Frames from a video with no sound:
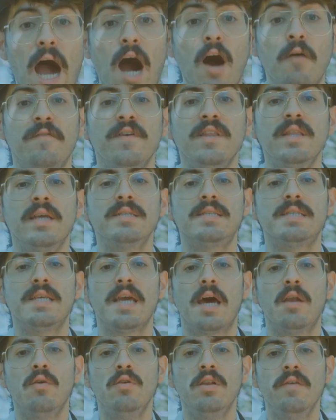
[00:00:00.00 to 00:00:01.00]
Ao
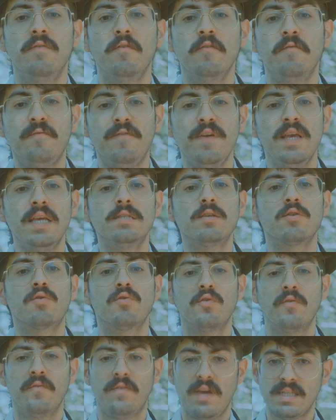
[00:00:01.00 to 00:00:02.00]
financiar o livro
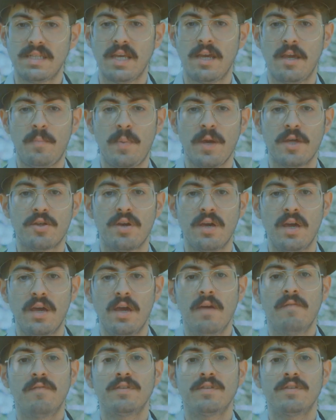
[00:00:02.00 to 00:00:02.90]
físico do Vez RPG,